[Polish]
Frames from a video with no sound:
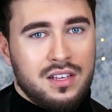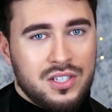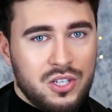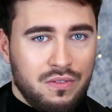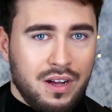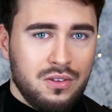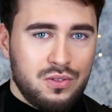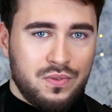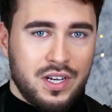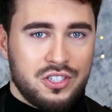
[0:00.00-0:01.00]
zdrowa
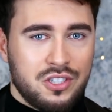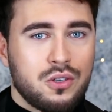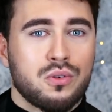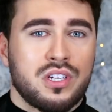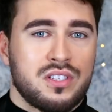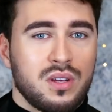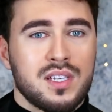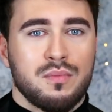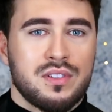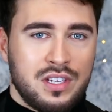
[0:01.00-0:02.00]
końcówka się nie kruszy, jest
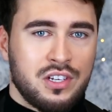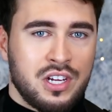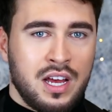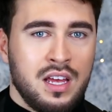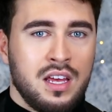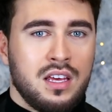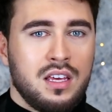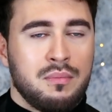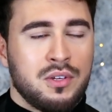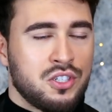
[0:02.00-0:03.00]
coraz mocniejsza
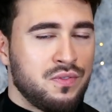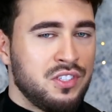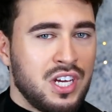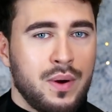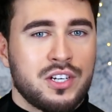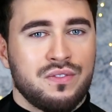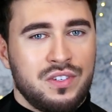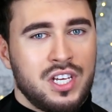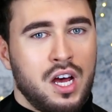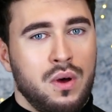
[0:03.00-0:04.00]
i będziesz widziała czy
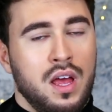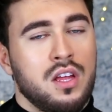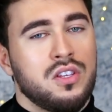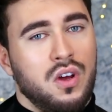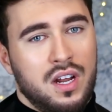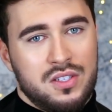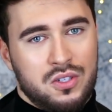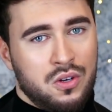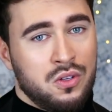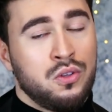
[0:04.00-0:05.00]
widział coraz
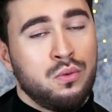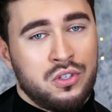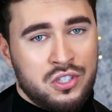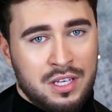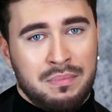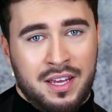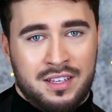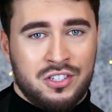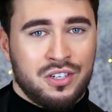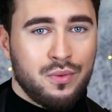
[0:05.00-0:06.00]
to dłuższe i
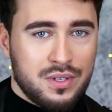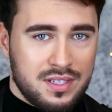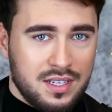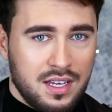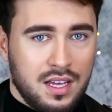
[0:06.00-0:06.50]
piękniejsze włosy.